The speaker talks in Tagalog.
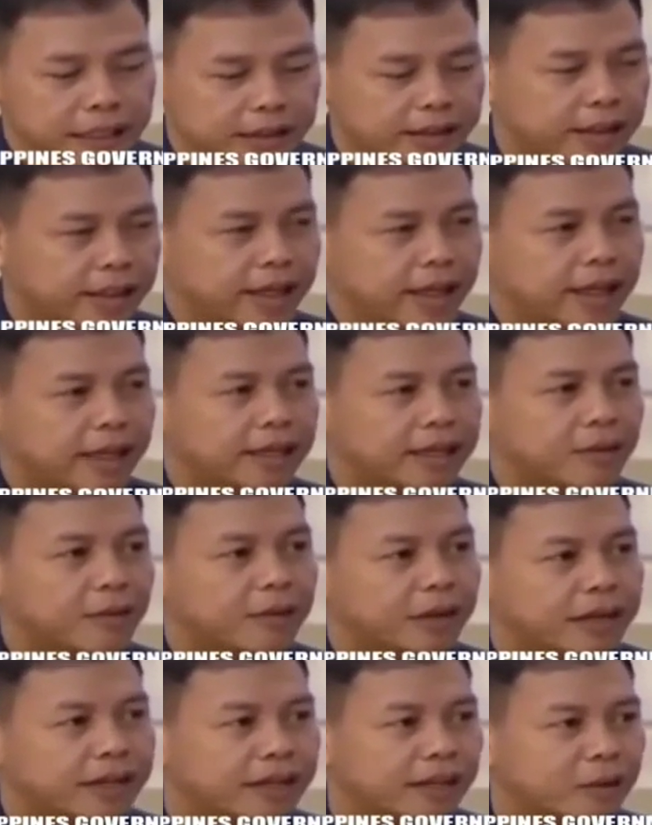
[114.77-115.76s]
Tigil-tigil lang
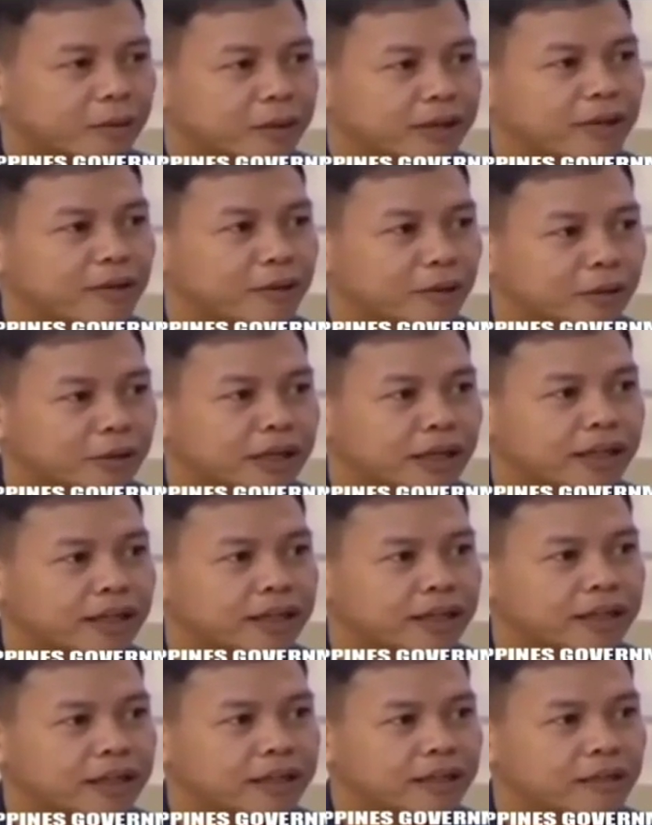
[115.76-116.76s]
yung kay Kerwin nung una.
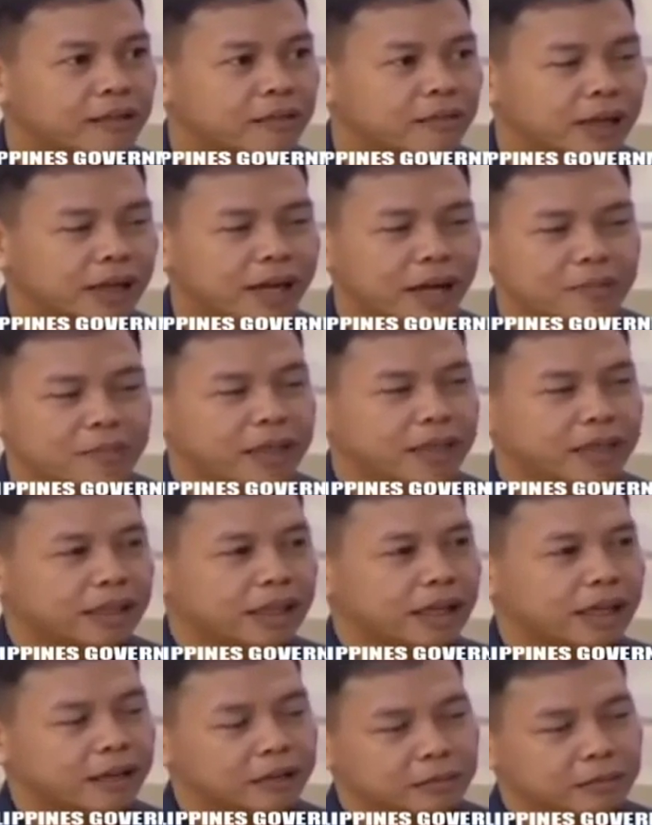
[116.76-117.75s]

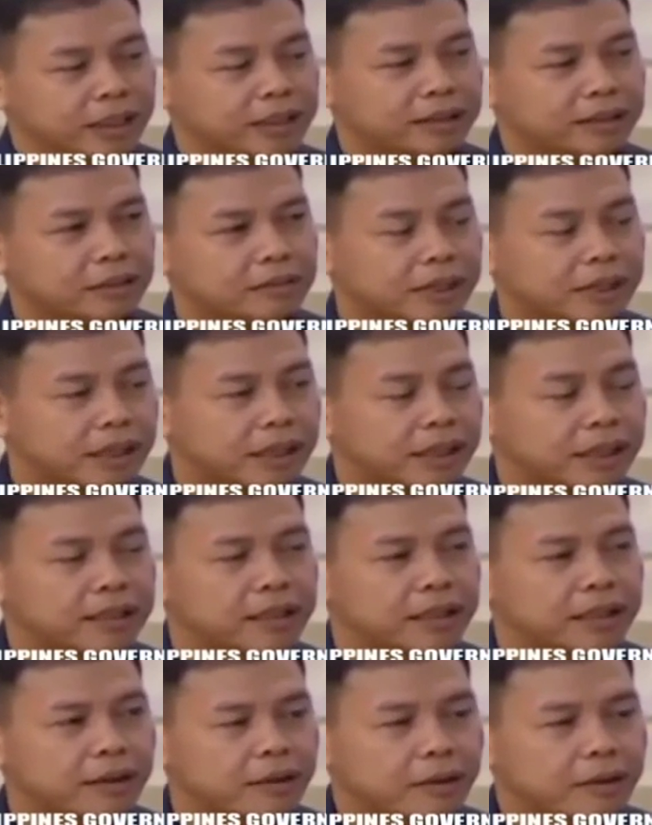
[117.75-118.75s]
Magamit lang, binta
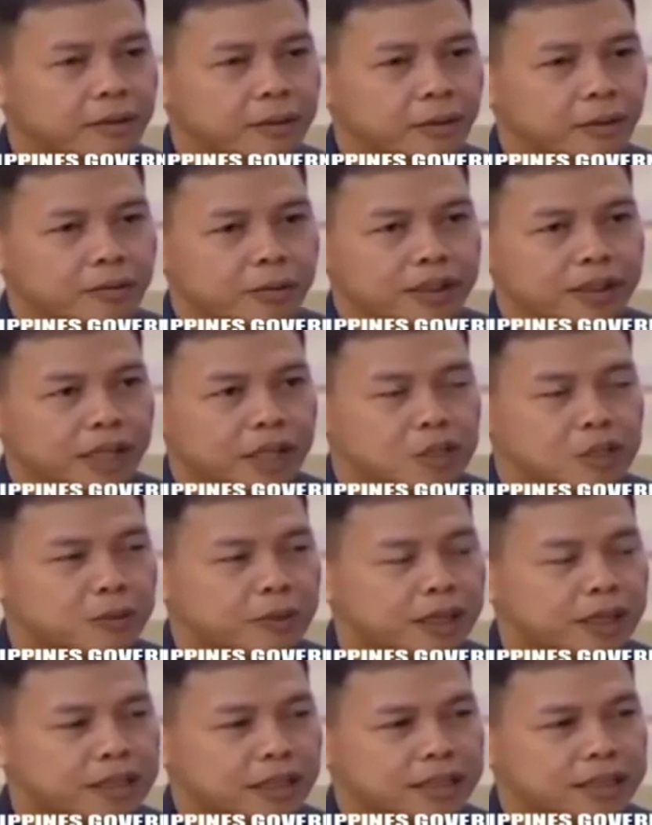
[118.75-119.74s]
maliit. Nung
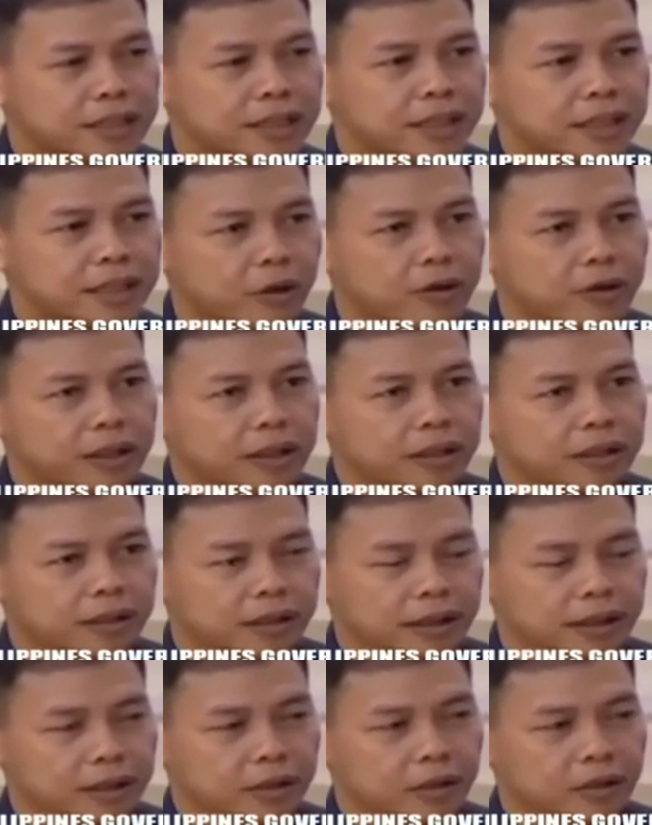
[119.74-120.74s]
mag-transference kasi nag,
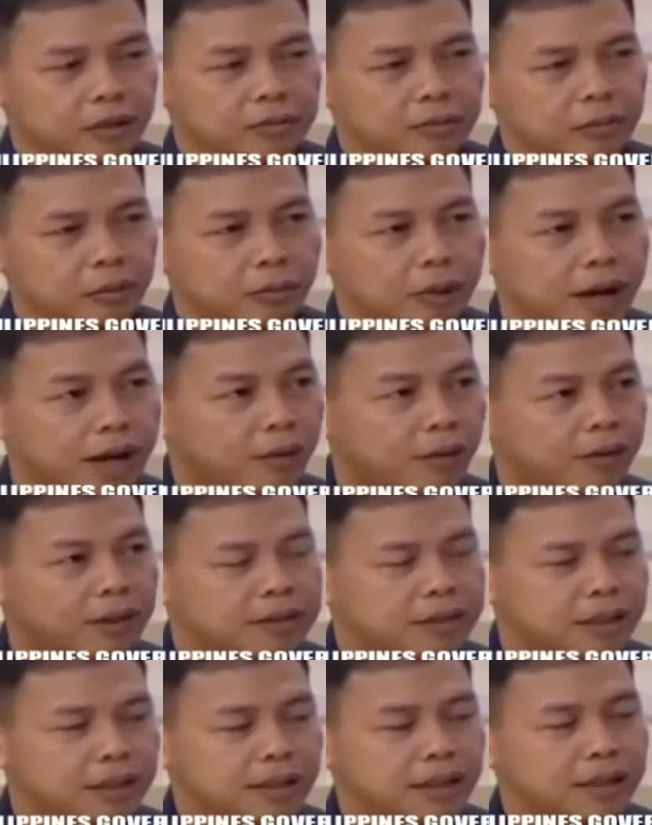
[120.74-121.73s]
uh, lumago
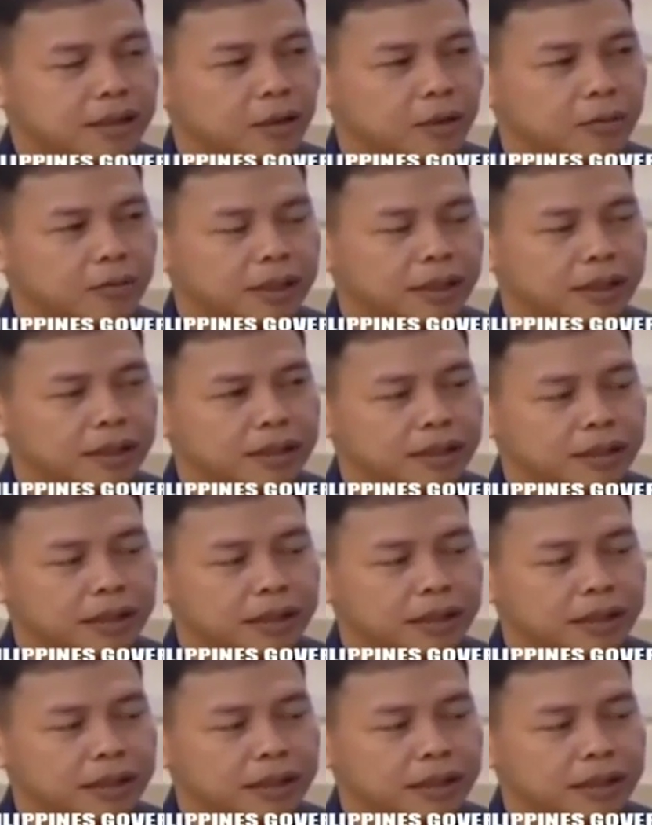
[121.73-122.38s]
na sa loob